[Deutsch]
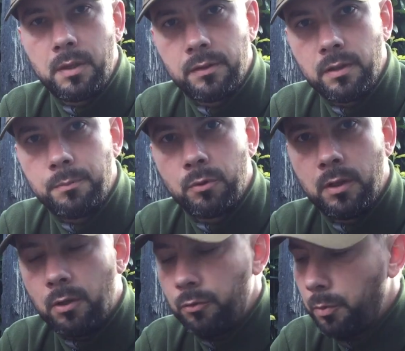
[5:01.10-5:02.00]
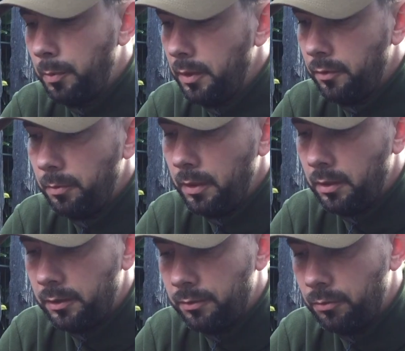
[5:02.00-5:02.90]
ich jetzt selbst noch nicht ausprobiert, deswegen
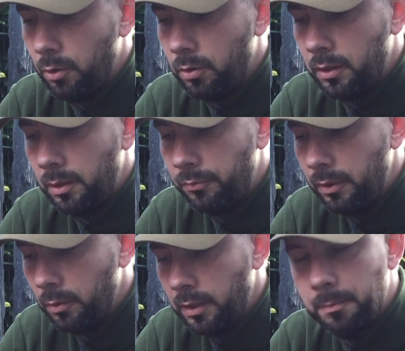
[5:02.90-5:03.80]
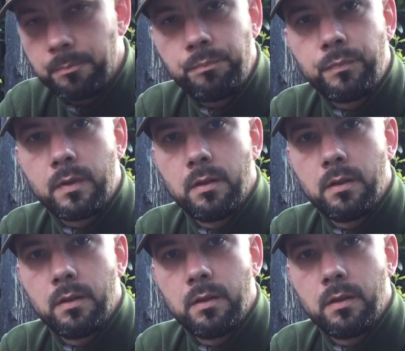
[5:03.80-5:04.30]
kann ich dafür auch keine Empfehlung geben.